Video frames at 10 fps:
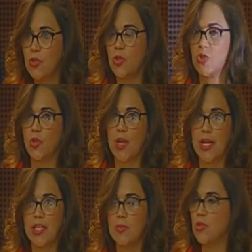de los
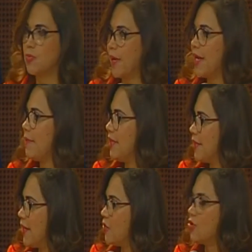organismos
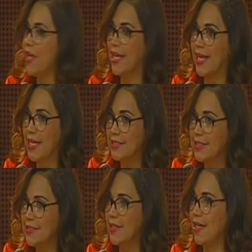parlamentarios que
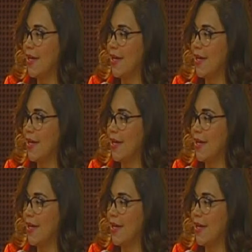existen en la